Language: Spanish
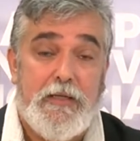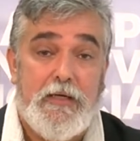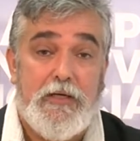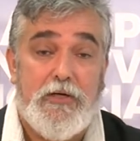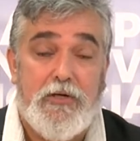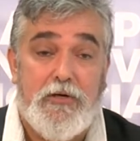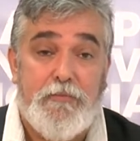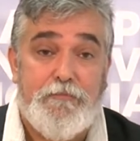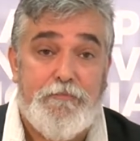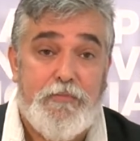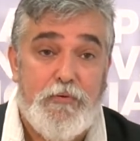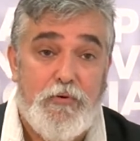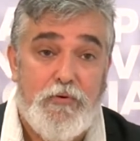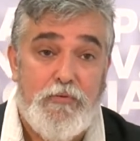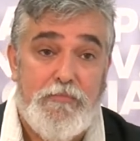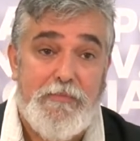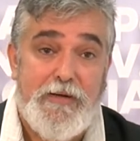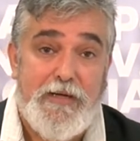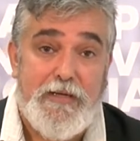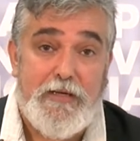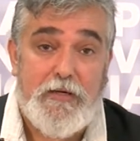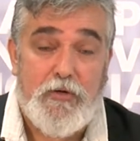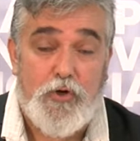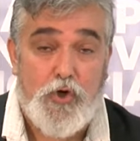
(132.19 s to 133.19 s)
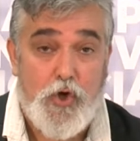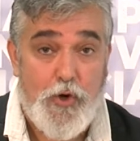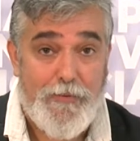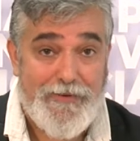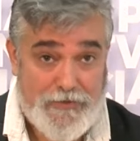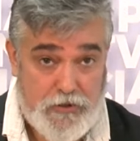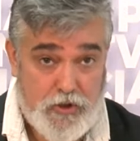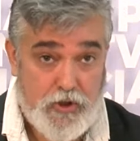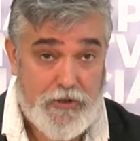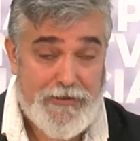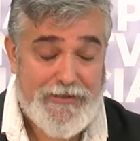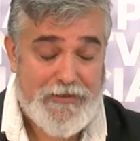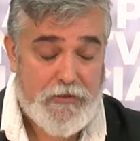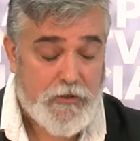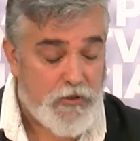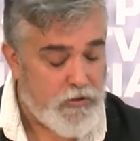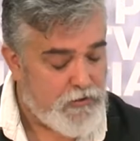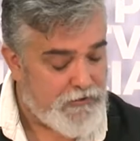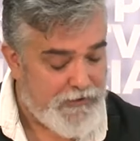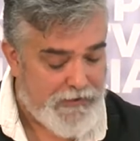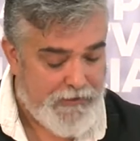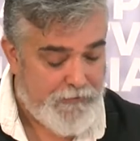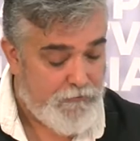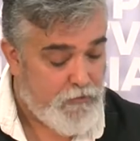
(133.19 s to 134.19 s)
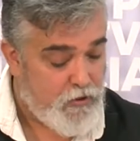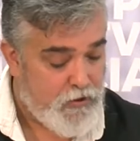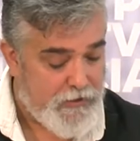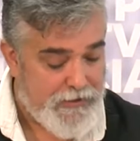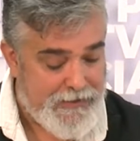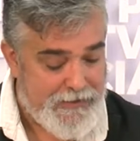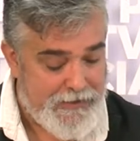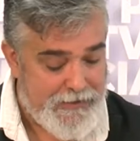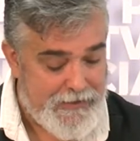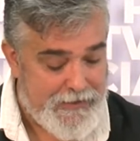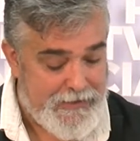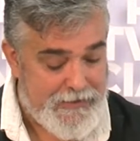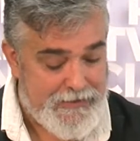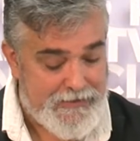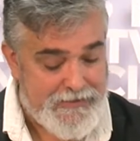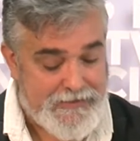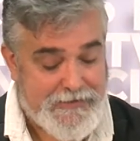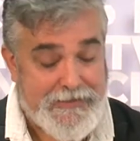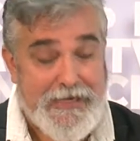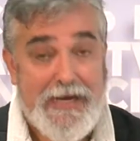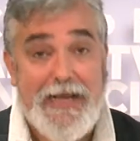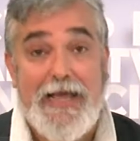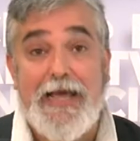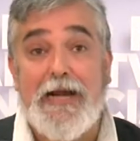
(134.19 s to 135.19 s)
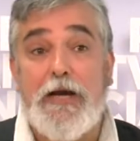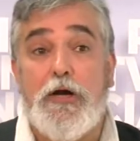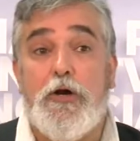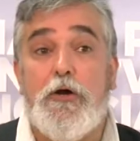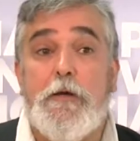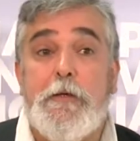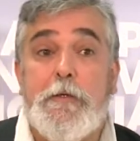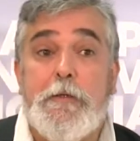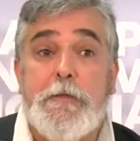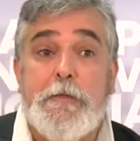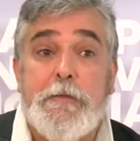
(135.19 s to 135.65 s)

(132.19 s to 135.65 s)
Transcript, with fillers: los plumas y los cobertores no tenemos que sacarlo.